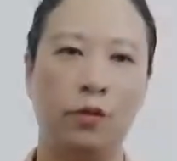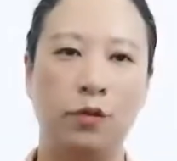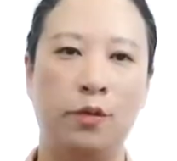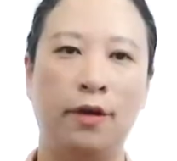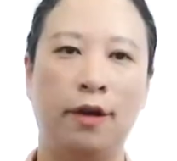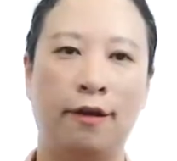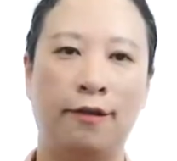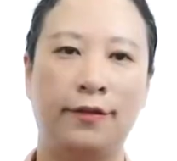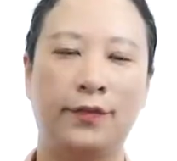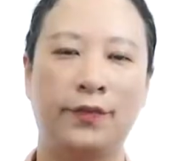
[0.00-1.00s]
同学们
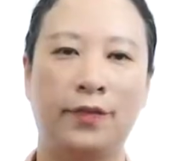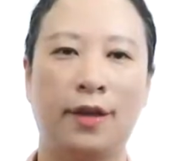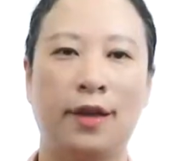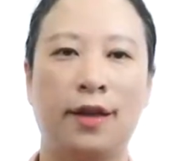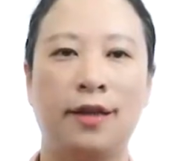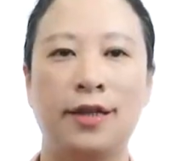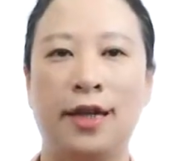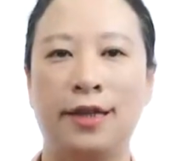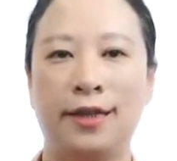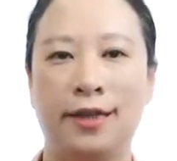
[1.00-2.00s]
好，
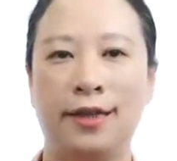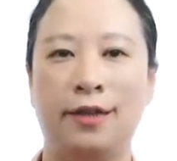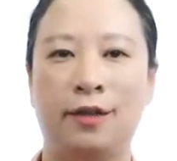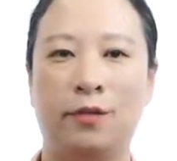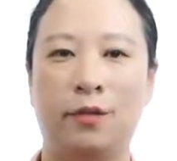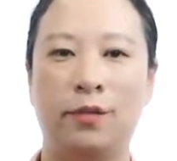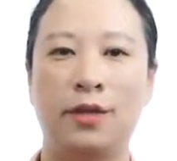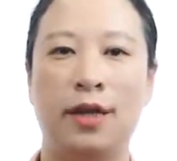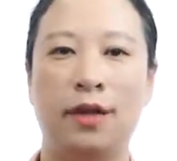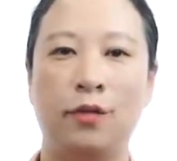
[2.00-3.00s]
上一节课我
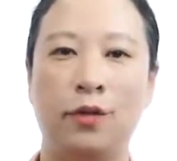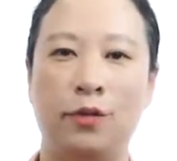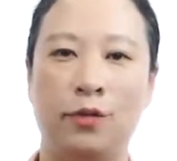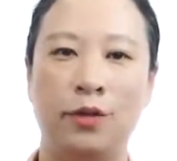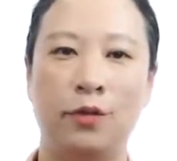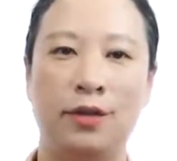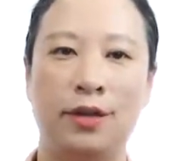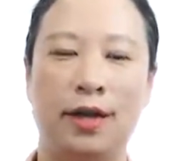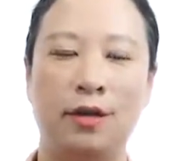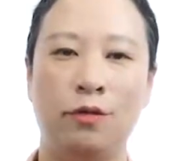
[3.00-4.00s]
们在要阅读的作
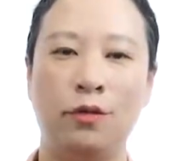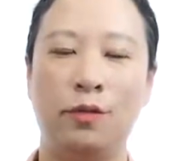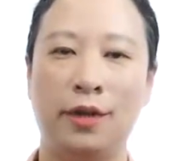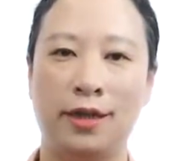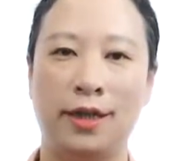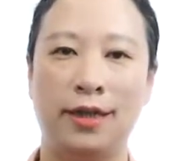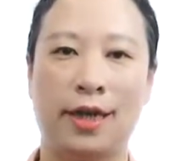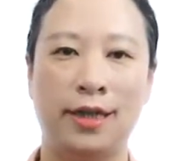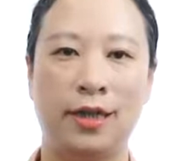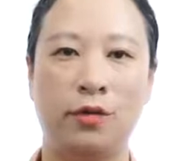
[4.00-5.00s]
家与作品上
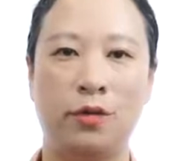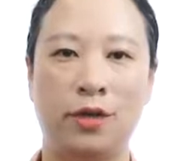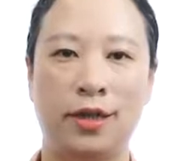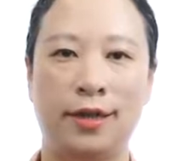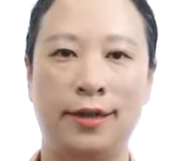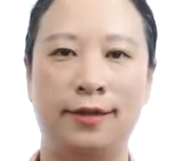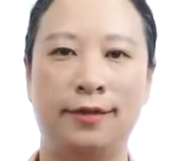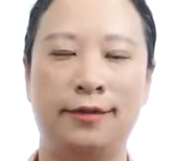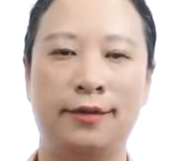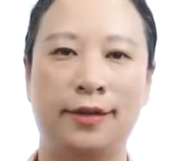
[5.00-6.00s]
达成了共识，
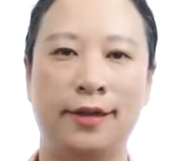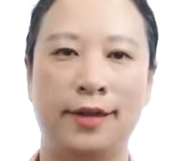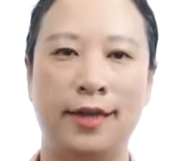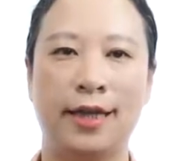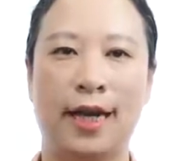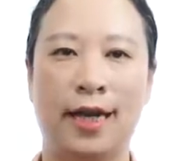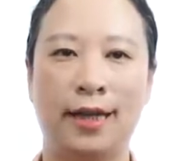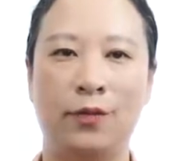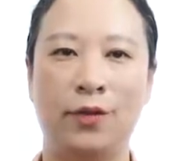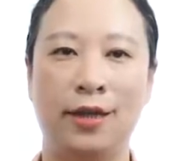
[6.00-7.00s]
接下
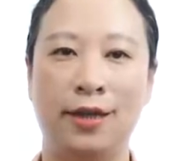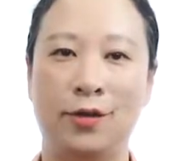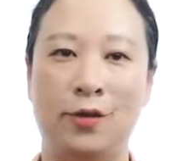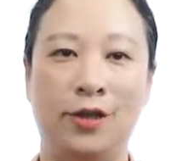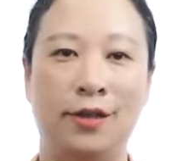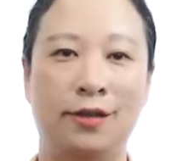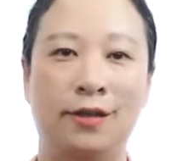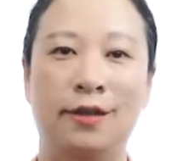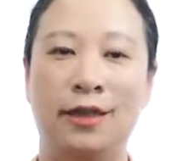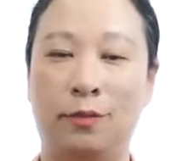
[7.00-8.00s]
来的问题就是
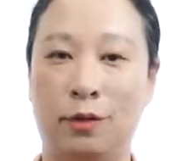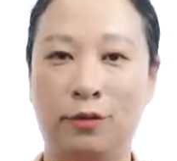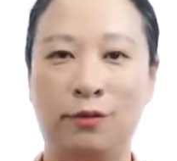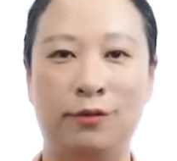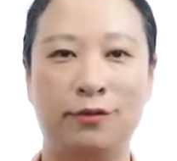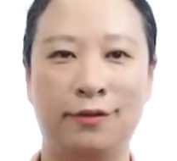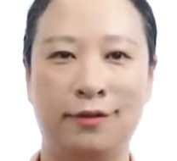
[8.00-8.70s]
怎么读。